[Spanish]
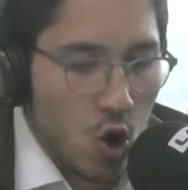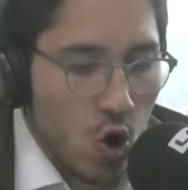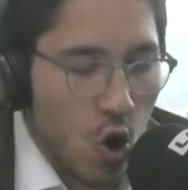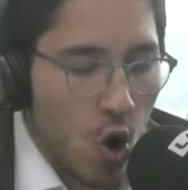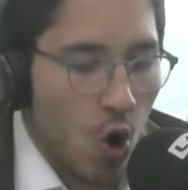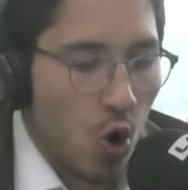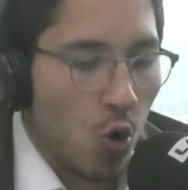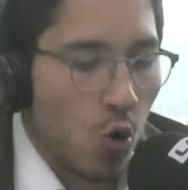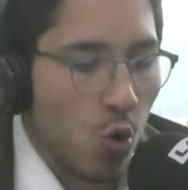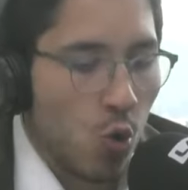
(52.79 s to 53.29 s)

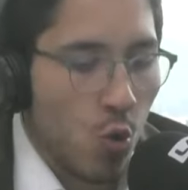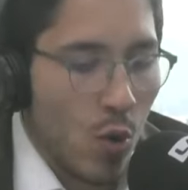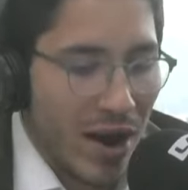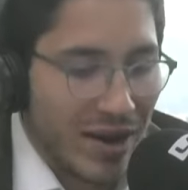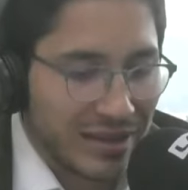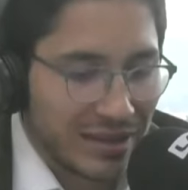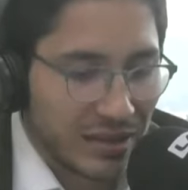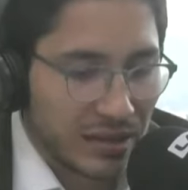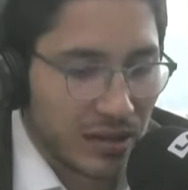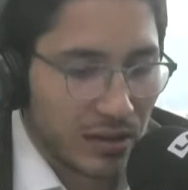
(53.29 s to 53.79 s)

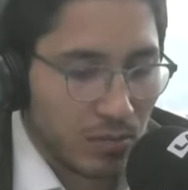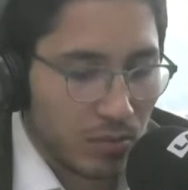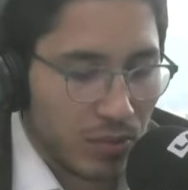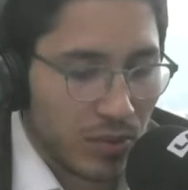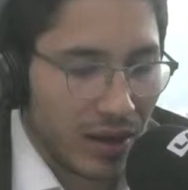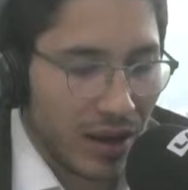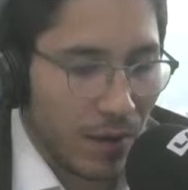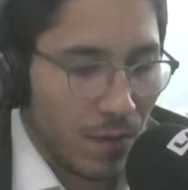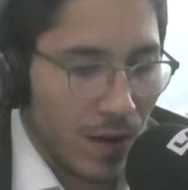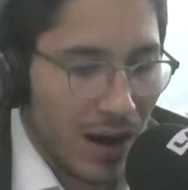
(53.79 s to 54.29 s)
conjuez
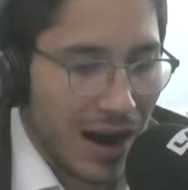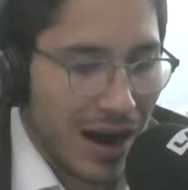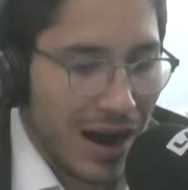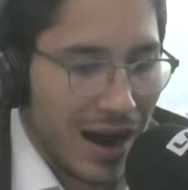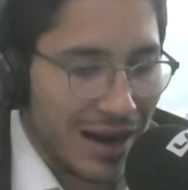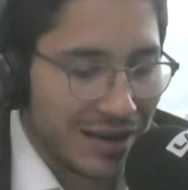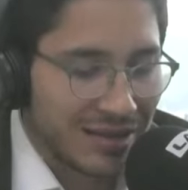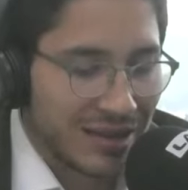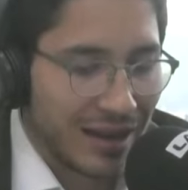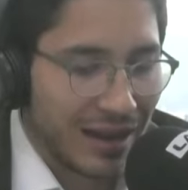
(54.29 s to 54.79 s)
que va
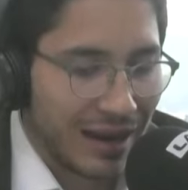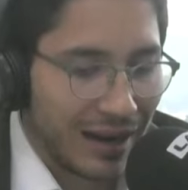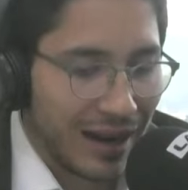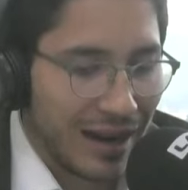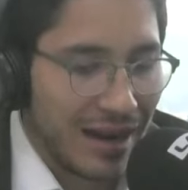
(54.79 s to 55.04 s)
a ser